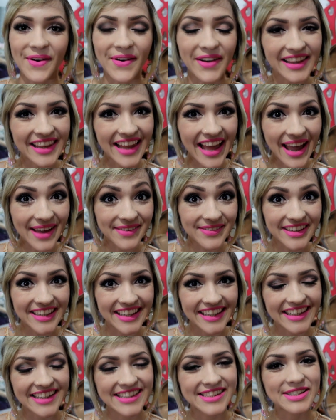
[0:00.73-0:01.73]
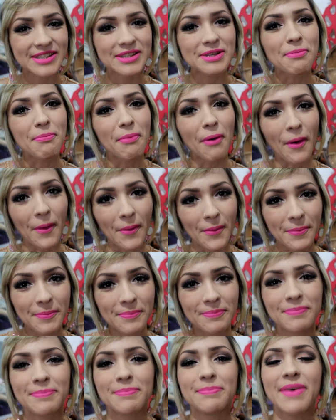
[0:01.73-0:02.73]
Olá meninas, tudo bom?
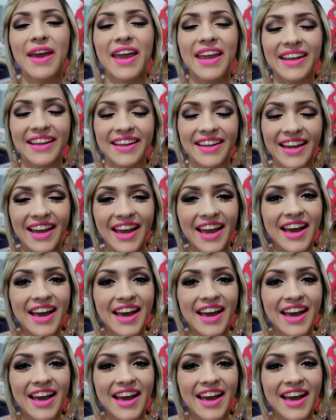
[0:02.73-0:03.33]
Bem,